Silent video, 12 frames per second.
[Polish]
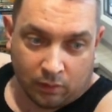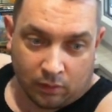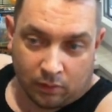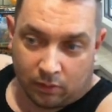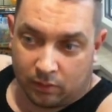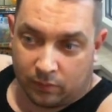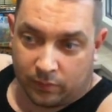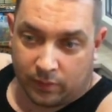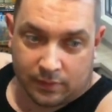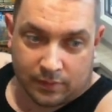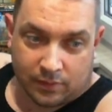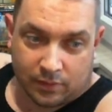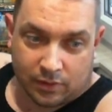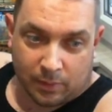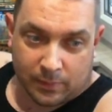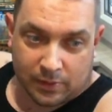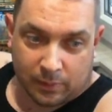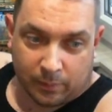E, więc
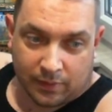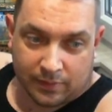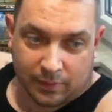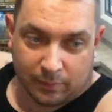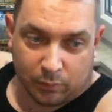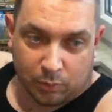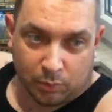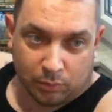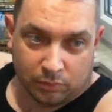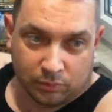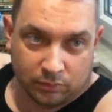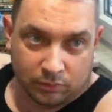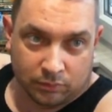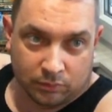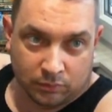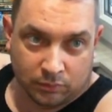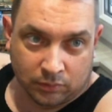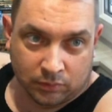zjeżdżamy sobie na sam dół.
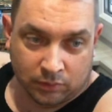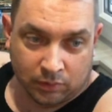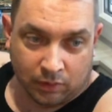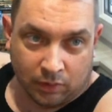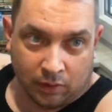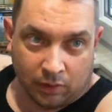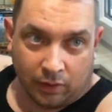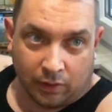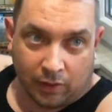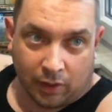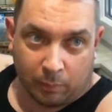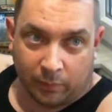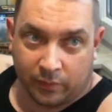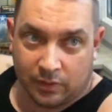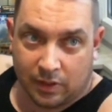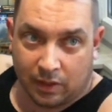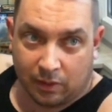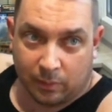I tak jak
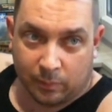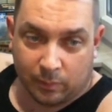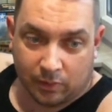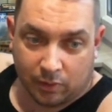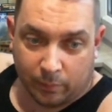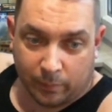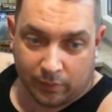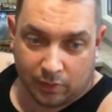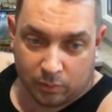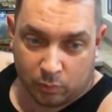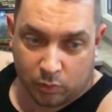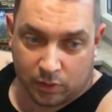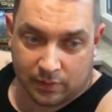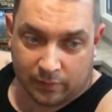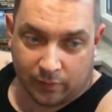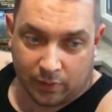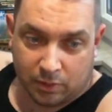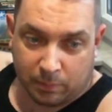powiedziałem, komentarz musi
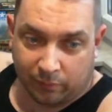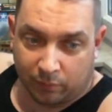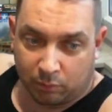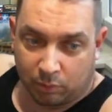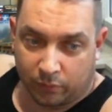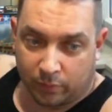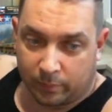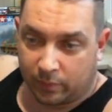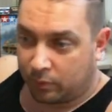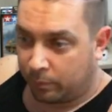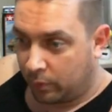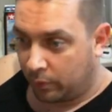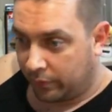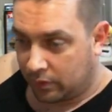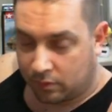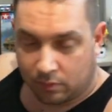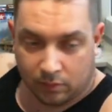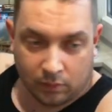zawierać prawidłową
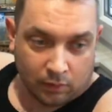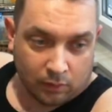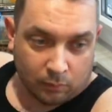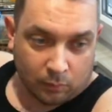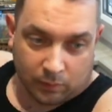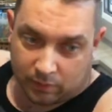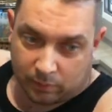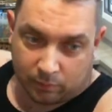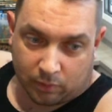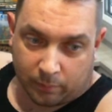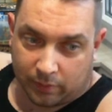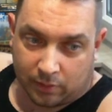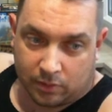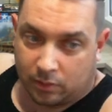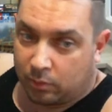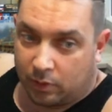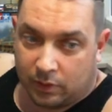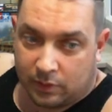odpowiedź. Bo też są komentarze,
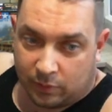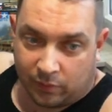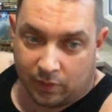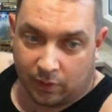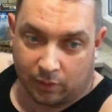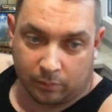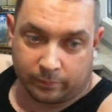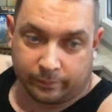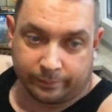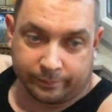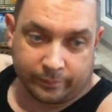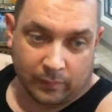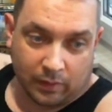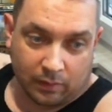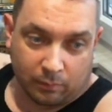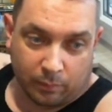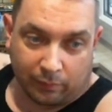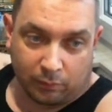które nie zawierają
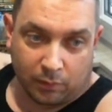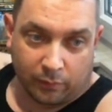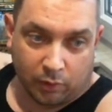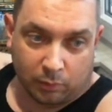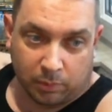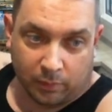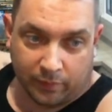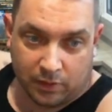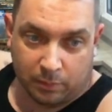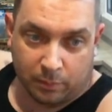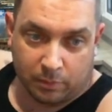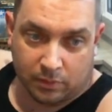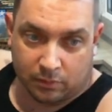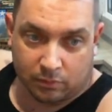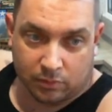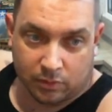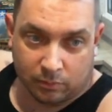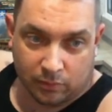e, prawidłowych odpowiedzi, po prostu
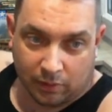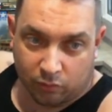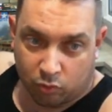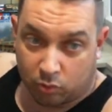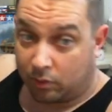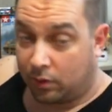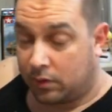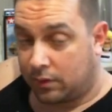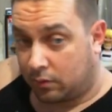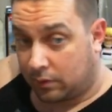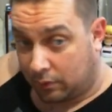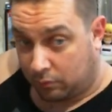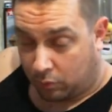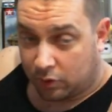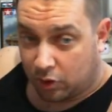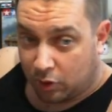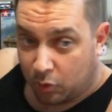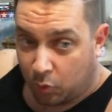są tak wrzucone, za, za które
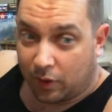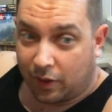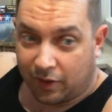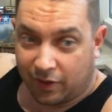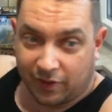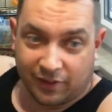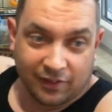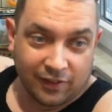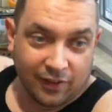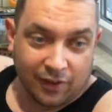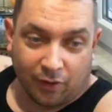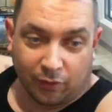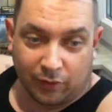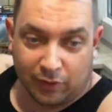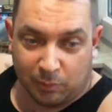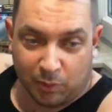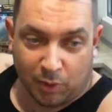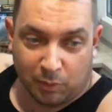dziękuję, ale one
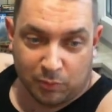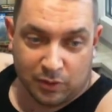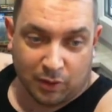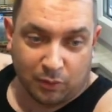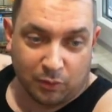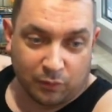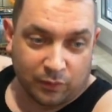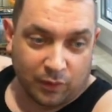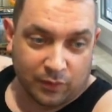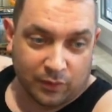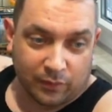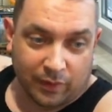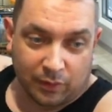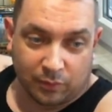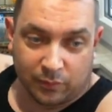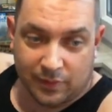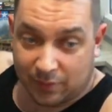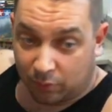nie biorą udziału w
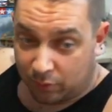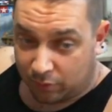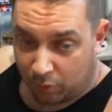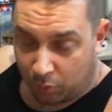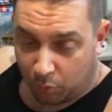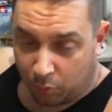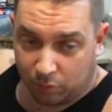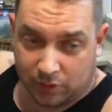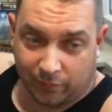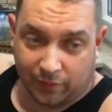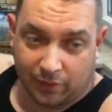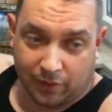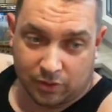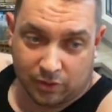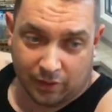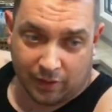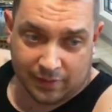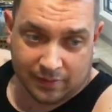losowaniu, więc od dołu
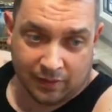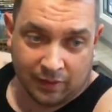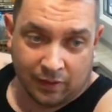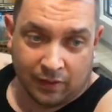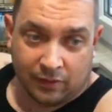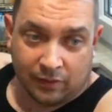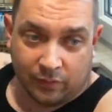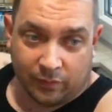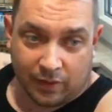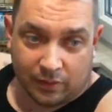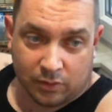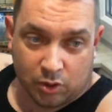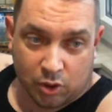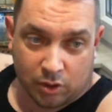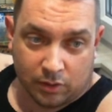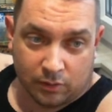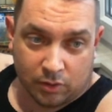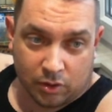19. Raz, dwa,
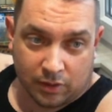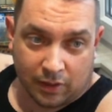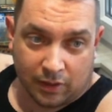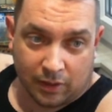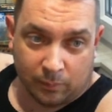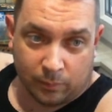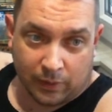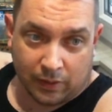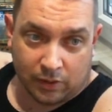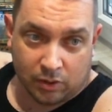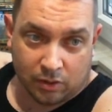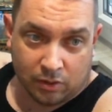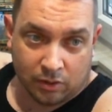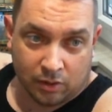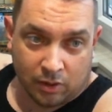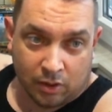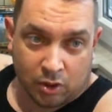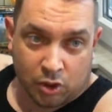trzy, cztery, pięć,
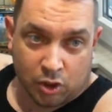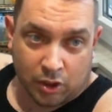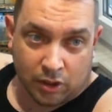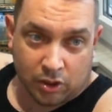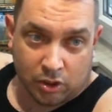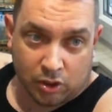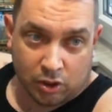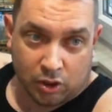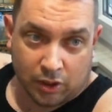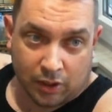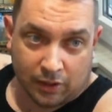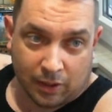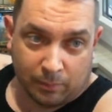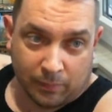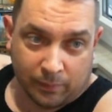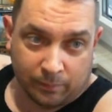sześć, siedem.